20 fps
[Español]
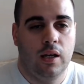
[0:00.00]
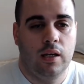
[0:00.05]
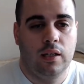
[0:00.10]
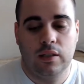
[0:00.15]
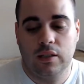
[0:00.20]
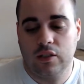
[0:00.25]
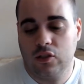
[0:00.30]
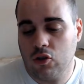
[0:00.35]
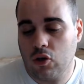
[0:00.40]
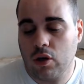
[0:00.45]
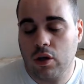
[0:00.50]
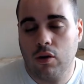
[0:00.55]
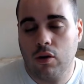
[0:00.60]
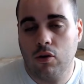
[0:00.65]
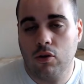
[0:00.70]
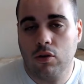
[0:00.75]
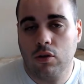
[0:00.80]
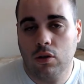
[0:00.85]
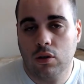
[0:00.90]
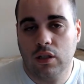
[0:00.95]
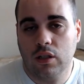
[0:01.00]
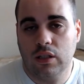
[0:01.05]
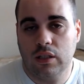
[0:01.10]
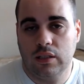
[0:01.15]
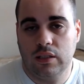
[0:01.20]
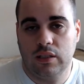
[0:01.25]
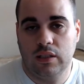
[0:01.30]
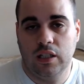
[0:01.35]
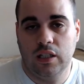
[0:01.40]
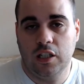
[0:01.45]
Yo reconozco que
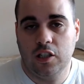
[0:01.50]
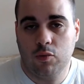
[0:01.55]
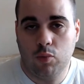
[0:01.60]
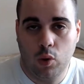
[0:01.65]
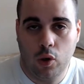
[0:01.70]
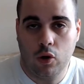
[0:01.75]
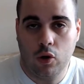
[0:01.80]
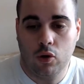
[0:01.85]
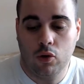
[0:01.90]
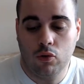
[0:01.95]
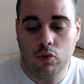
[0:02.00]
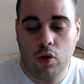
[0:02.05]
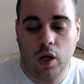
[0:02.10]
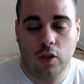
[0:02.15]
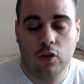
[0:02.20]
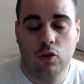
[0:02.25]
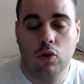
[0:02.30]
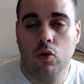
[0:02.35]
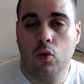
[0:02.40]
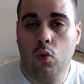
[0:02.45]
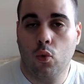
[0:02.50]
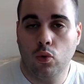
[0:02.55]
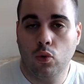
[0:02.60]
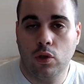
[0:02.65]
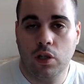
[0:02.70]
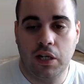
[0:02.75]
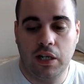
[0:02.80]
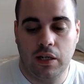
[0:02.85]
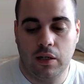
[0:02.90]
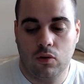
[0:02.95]
si eres bueno con un ratón
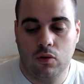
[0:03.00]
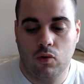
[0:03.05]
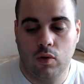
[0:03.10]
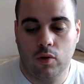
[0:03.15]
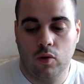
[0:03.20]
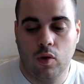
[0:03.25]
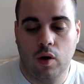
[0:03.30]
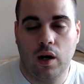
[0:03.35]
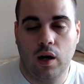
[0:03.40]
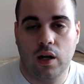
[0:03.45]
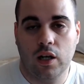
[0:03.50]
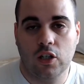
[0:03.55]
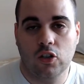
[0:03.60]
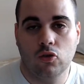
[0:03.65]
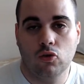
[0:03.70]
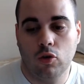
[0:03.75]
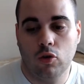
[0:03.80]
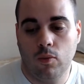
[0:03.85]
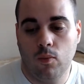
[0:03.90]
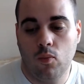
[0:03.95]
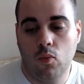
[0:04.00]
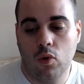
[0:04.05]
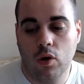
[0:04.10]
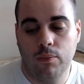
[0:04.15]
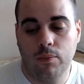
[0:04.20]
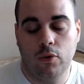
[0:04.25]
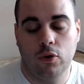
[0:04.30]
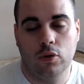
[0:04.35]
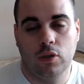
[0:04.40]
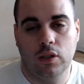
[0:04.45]
cutre, cuando agarres uno muy
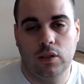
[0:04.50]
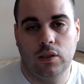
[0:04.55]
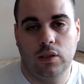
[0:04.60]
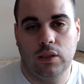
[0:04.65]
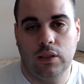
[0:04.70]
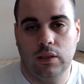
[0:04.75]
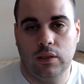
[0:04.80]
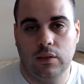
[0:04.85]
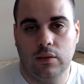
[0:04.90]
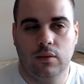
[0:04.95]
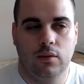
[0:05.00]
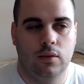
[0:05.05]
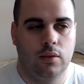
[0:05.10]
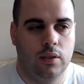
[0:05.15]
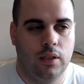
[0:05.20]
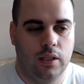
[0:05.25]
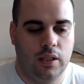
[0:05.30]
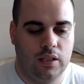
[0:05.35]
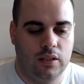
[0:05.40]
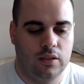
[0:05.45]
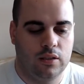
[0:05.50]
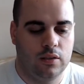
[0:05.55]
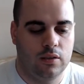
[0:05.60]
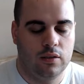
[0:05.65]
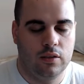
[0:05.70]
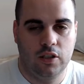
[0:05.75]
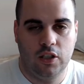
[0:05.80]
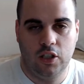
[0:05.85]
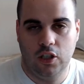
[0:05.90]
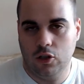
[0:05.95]
potente, eres
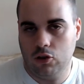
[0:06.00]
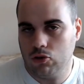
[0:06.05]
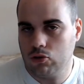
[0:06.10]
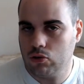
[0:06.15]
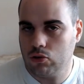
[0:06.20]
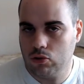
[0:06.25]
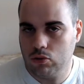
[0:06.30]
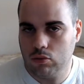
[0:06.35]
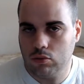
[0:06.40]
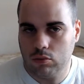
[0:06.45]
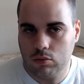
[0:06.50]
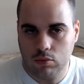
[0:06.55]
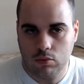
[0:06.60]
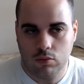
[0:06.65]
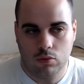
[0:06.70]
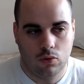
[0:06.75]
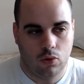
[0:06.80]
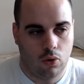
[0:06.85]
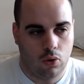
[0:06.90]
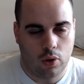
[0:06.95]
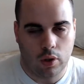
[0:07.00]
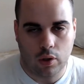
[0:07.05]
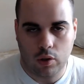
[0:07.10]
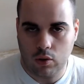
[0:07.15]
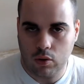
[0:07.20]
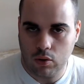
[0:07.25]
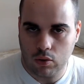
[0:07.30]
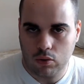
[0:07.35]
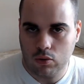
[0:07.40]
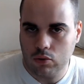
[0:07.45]
Dios. Yo lo
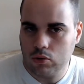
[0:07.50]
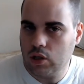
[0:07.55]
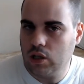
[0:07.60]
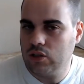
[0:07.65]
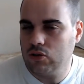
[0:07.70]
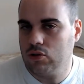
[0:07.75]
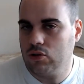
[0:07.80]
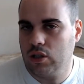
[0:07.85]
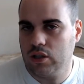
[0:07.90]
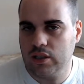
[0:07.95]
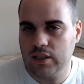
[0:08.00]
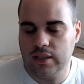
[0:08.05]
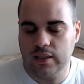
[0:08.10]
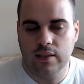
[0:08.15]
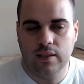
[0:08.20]
reconozco, eso es así.